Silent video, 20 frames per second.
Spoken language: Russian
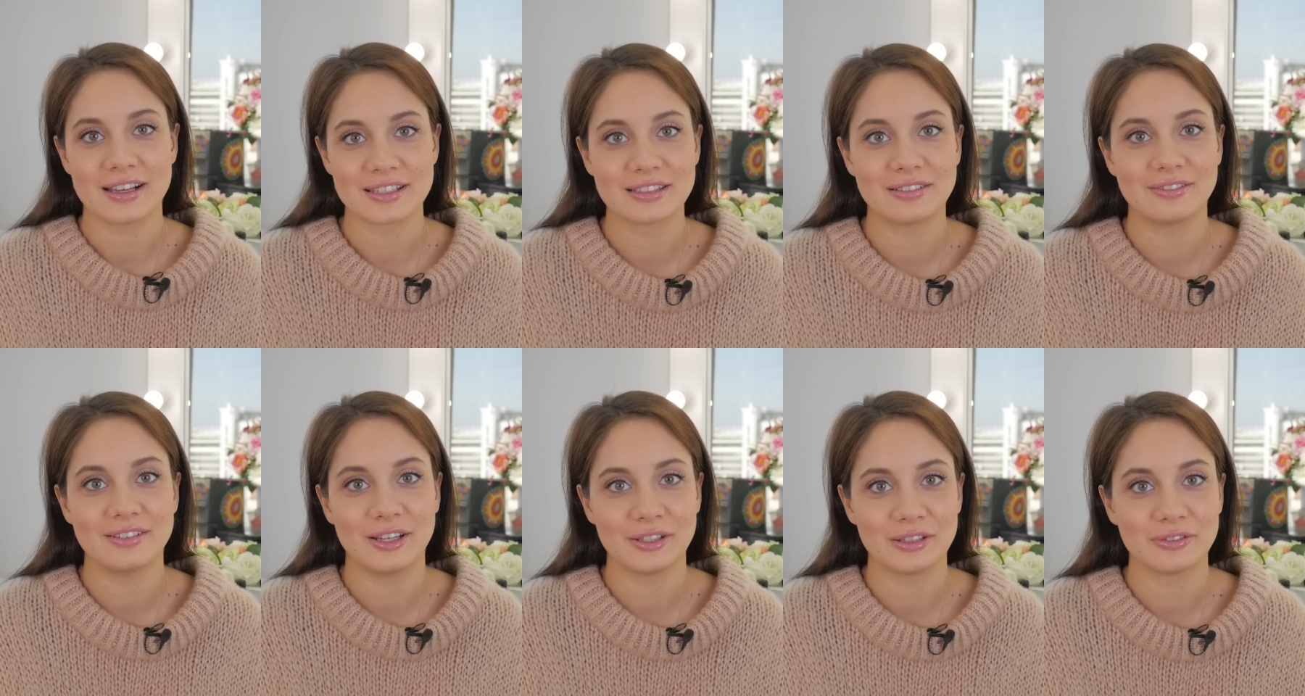
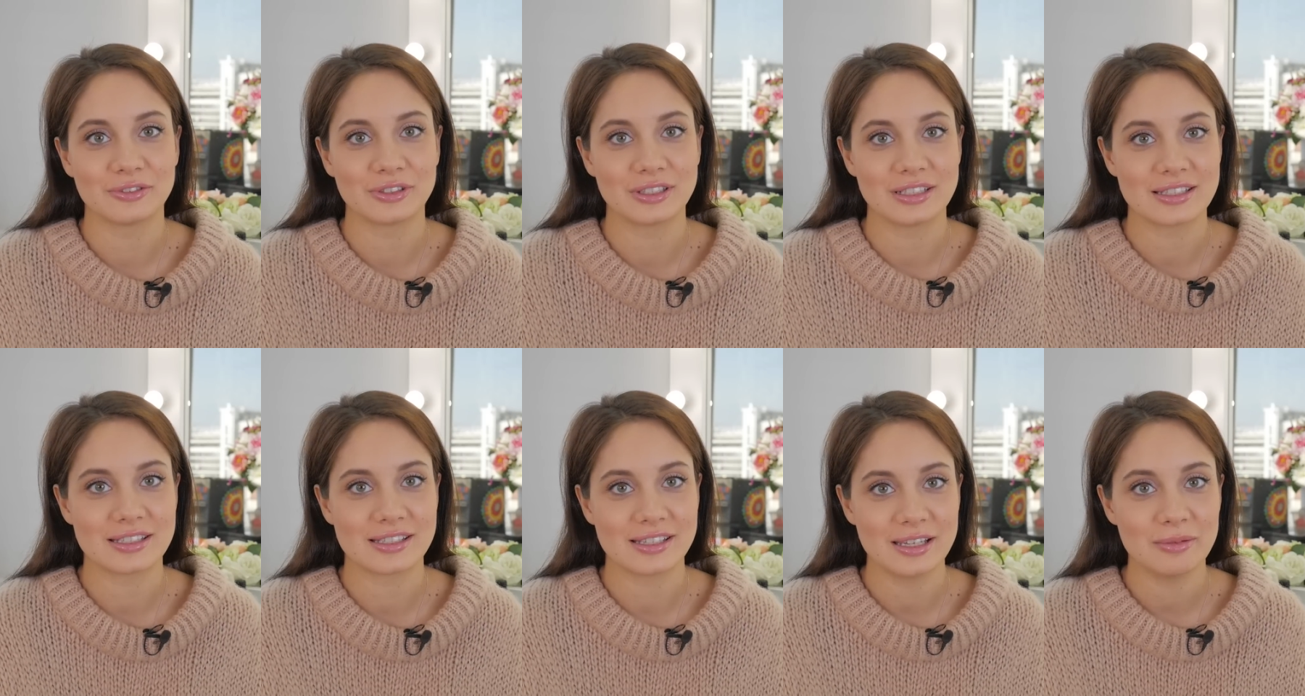оставляют его на
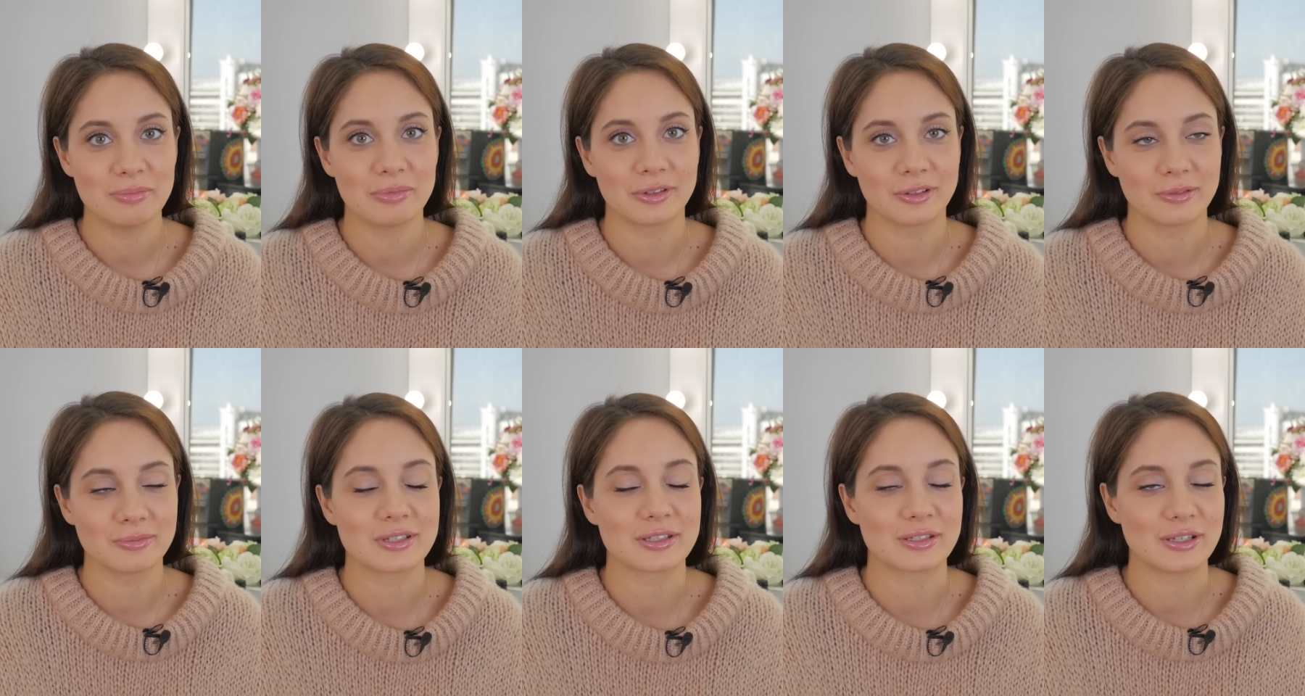лице и
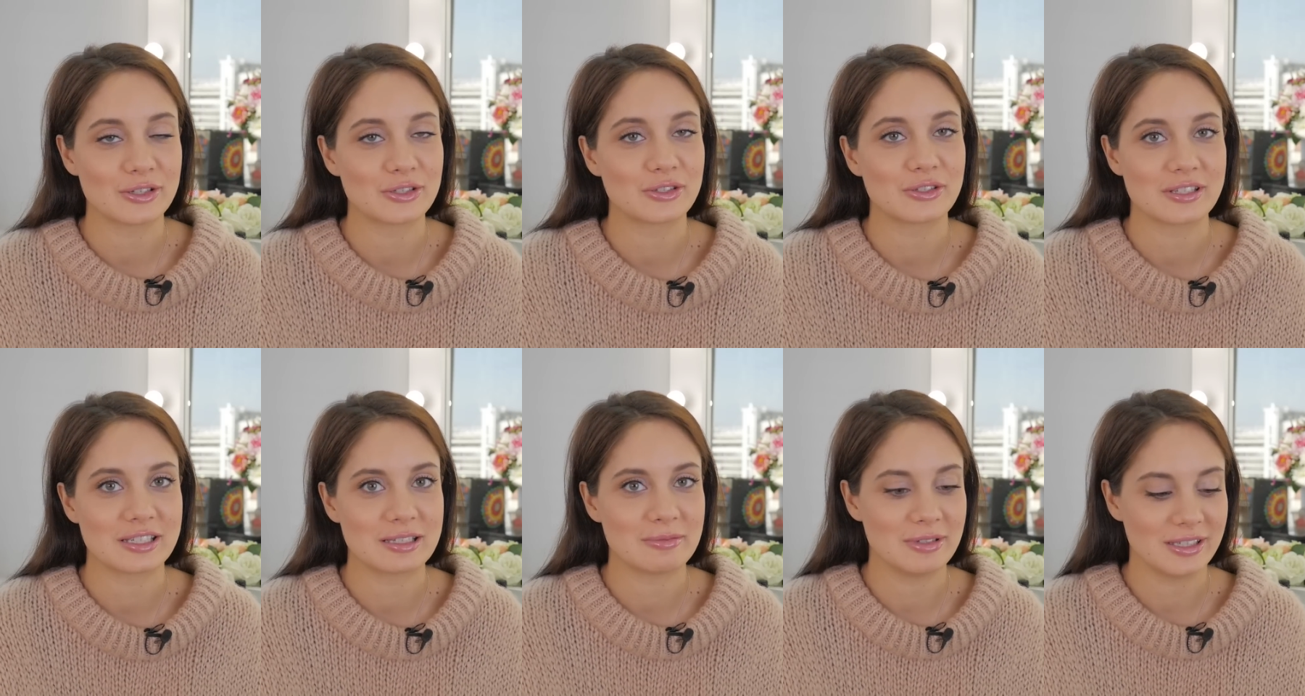потом не знают,
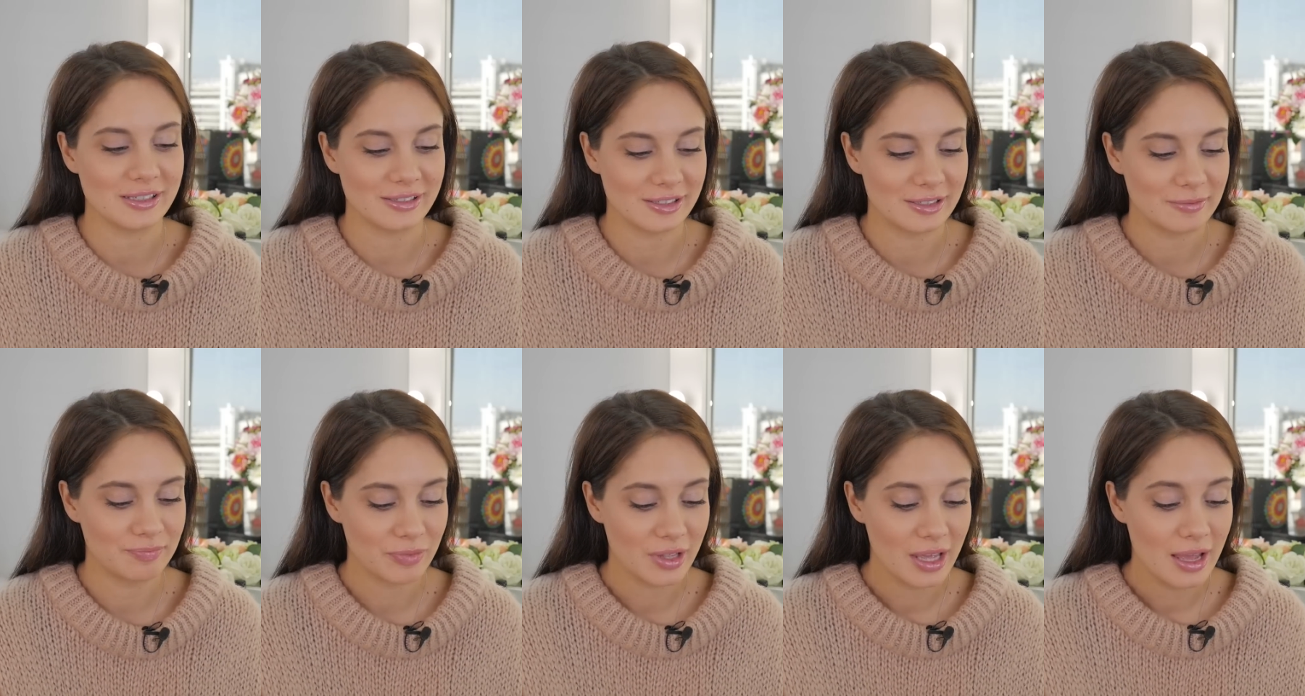что с этим
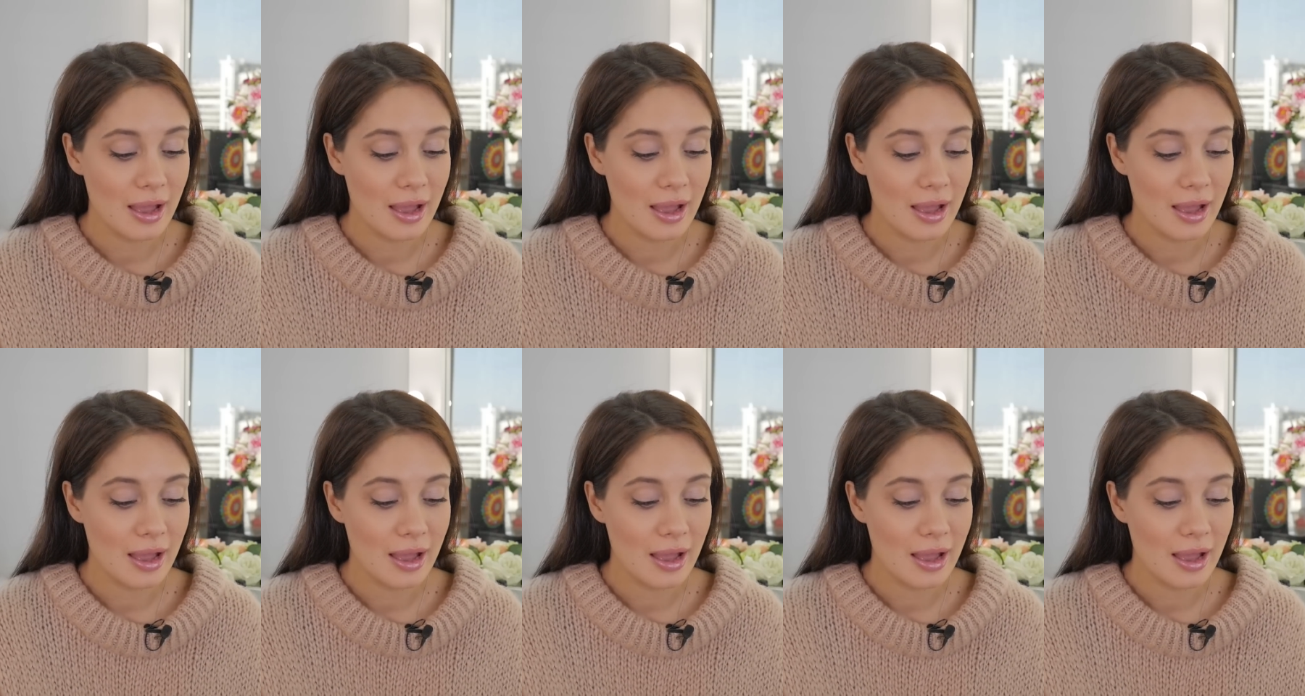делать.